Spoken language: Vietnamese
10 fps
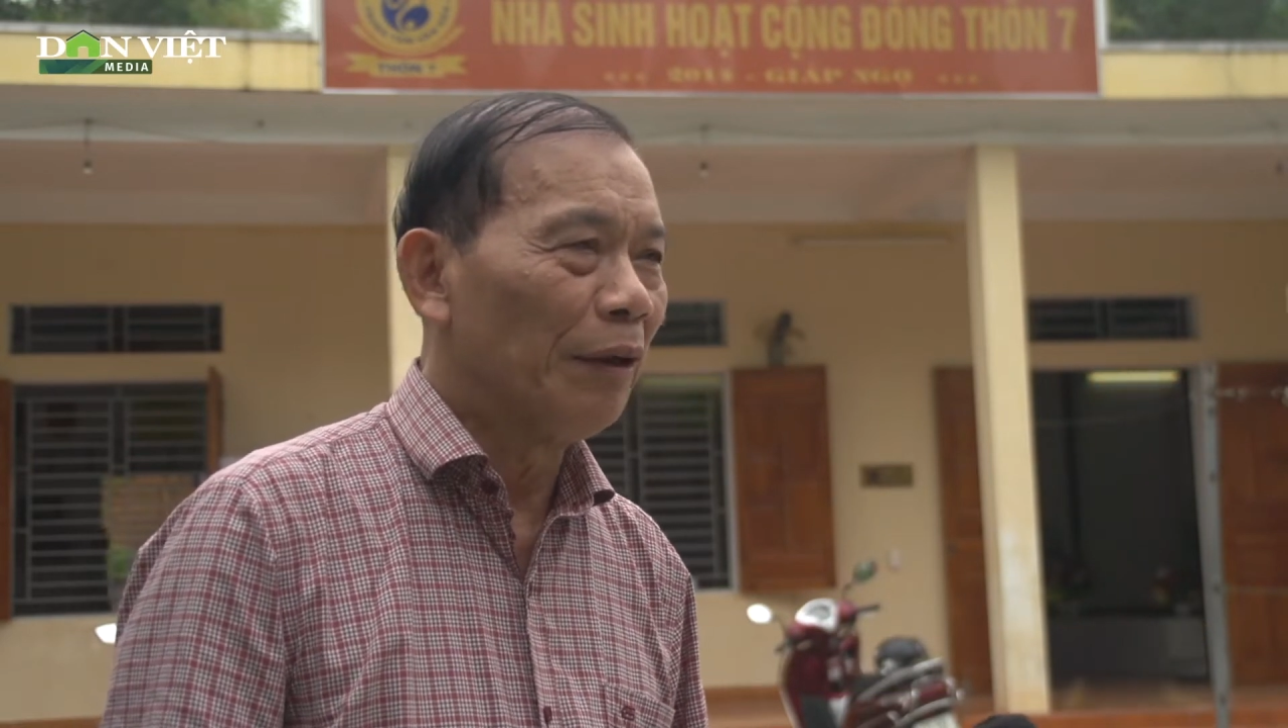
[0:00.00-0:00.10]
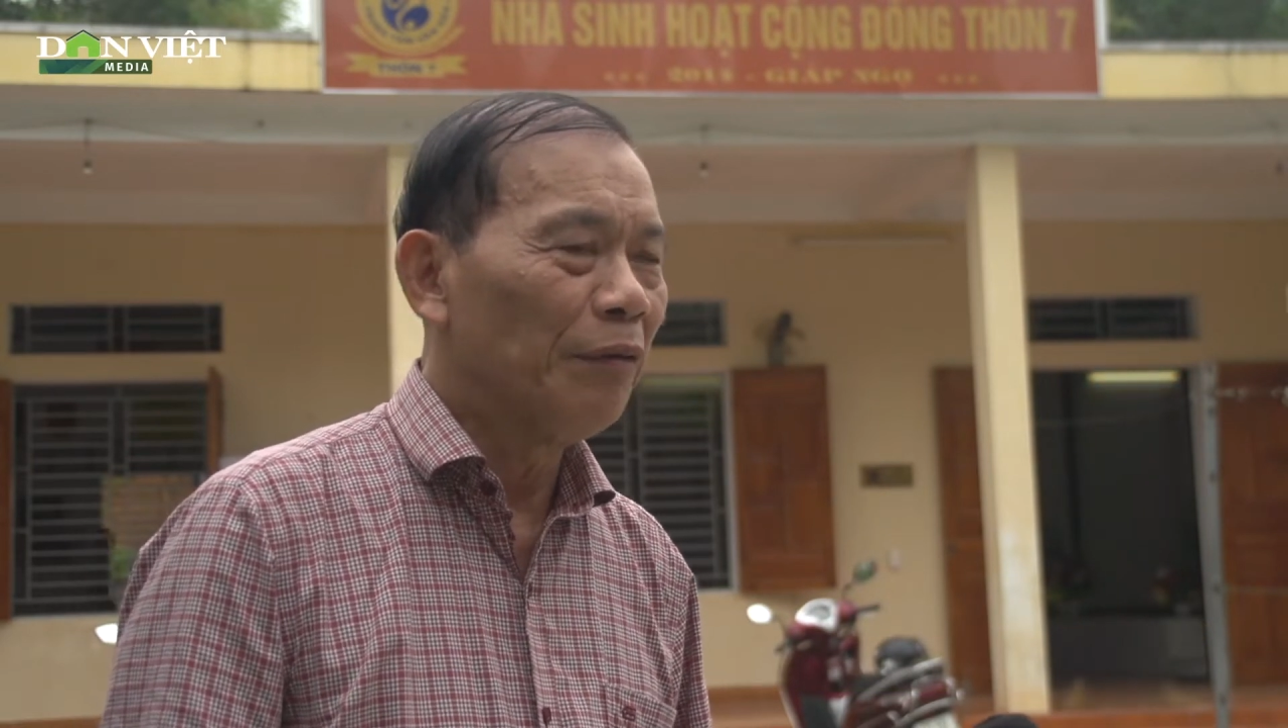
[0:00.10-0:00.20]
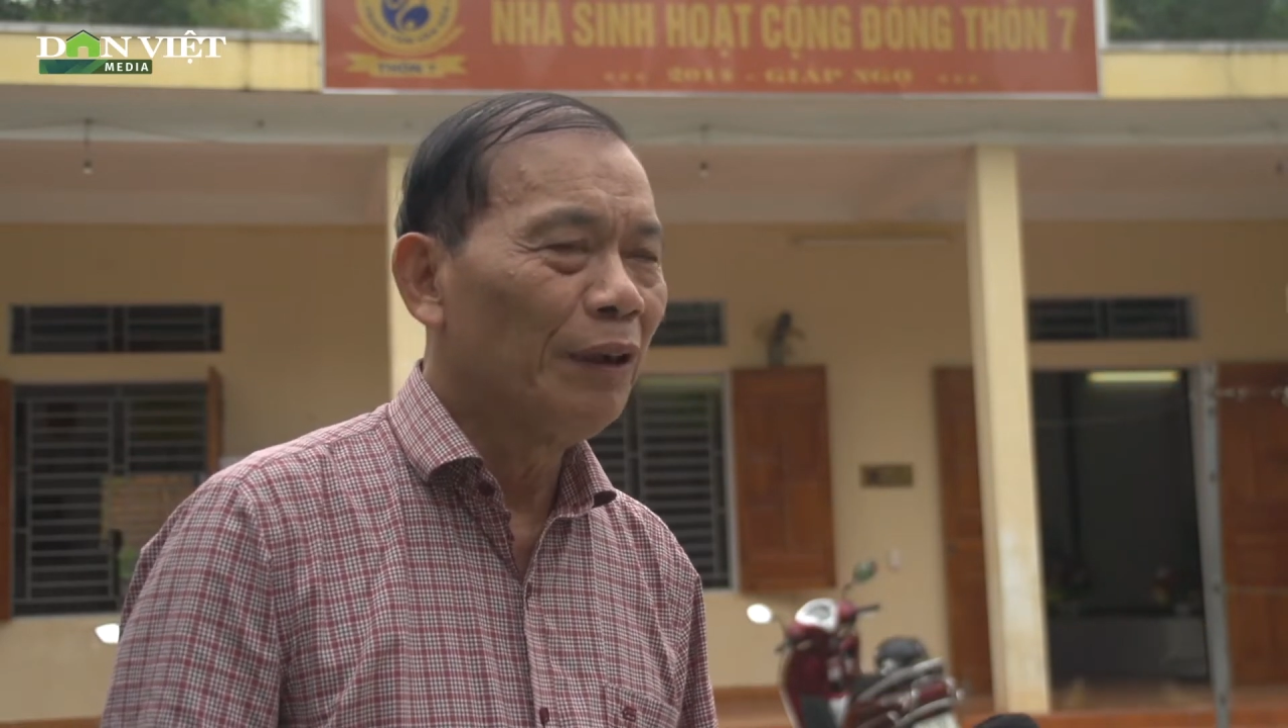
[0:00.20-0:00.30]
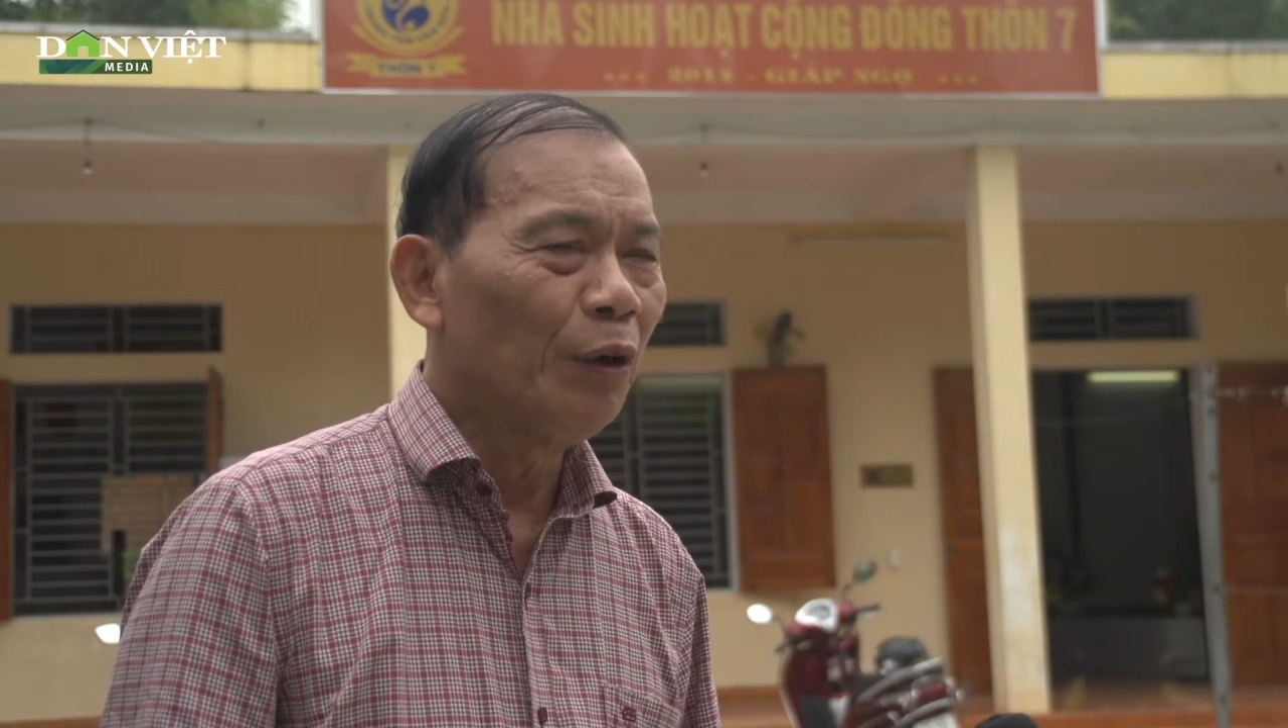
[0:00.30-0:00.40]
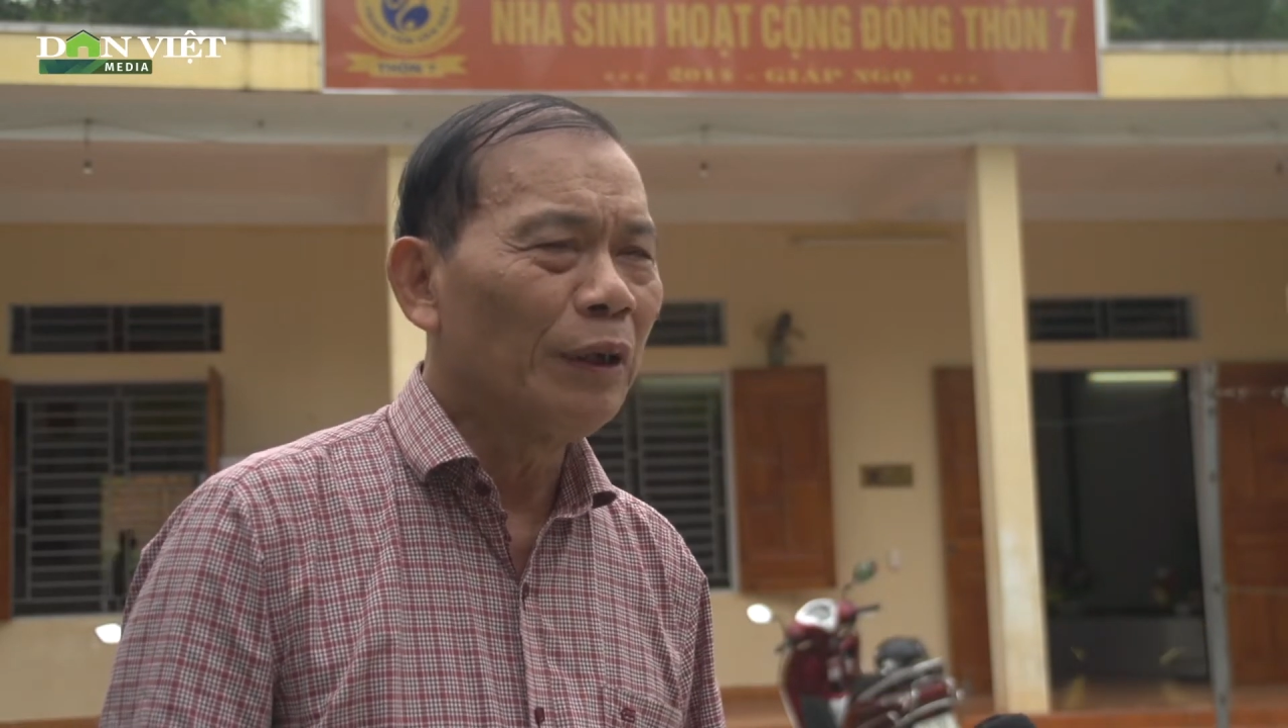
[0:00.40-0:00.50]
để
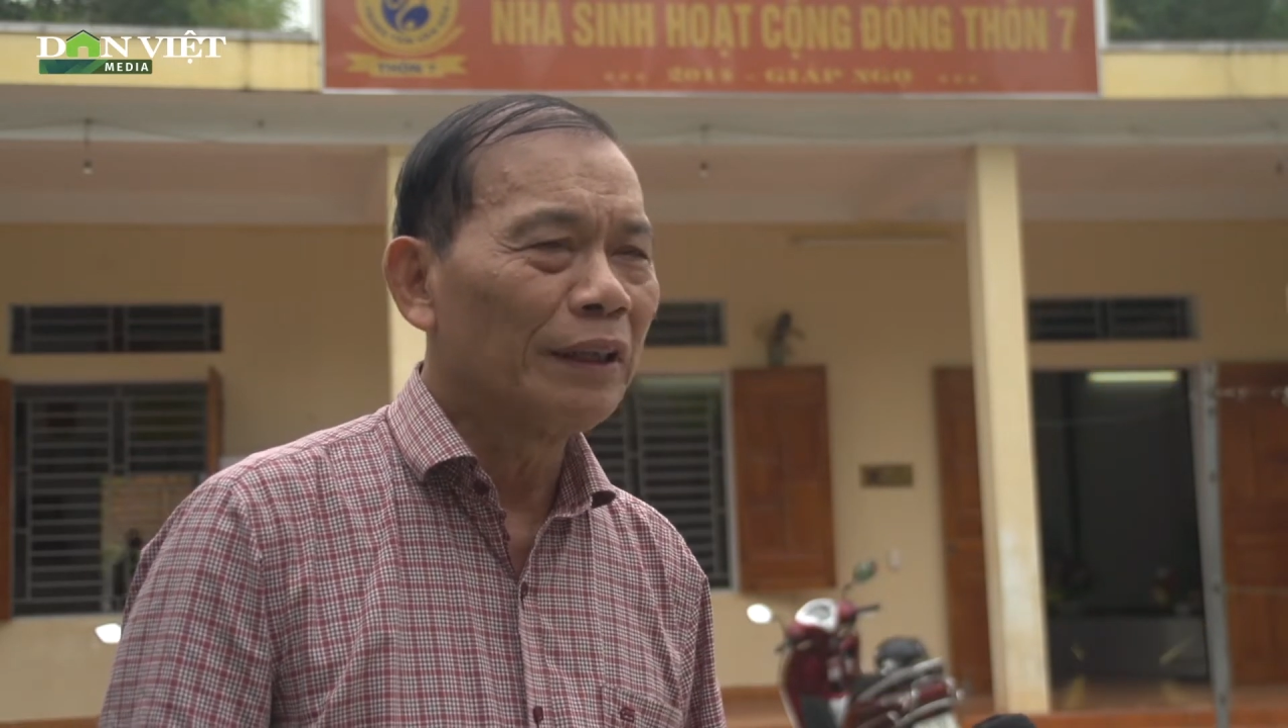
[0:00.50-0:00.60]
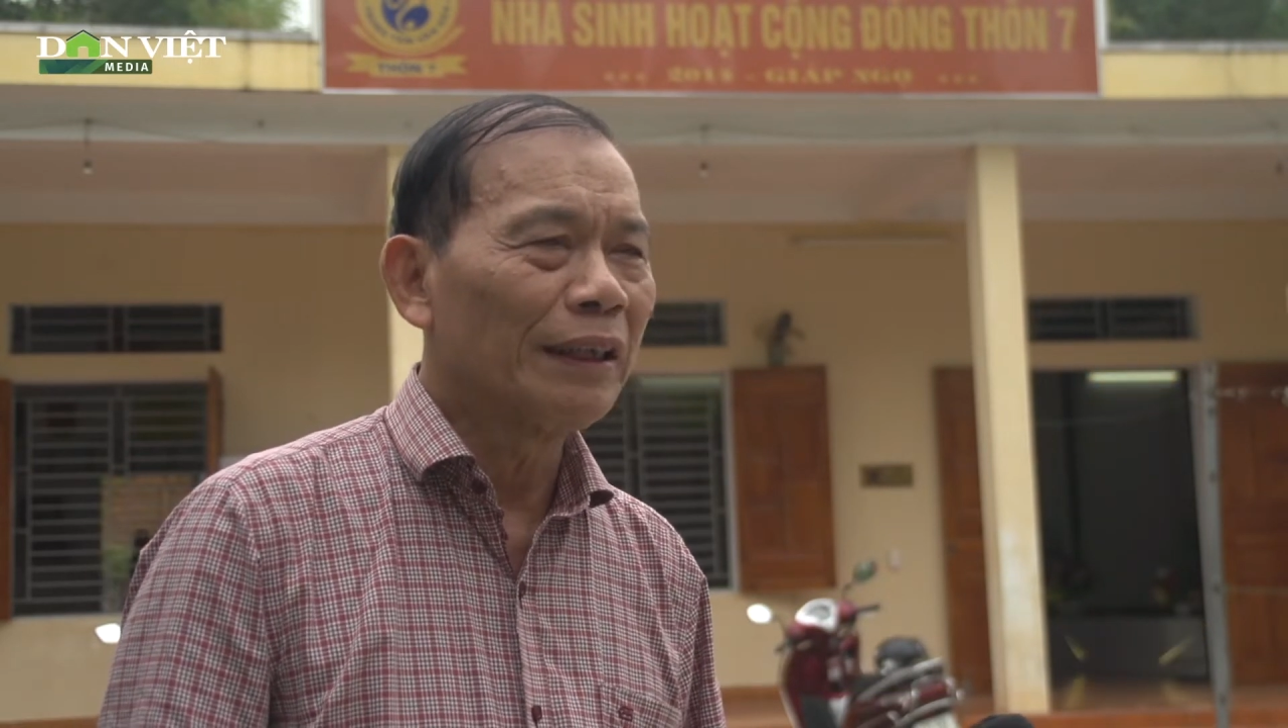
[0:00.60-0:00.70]
phấn đấu để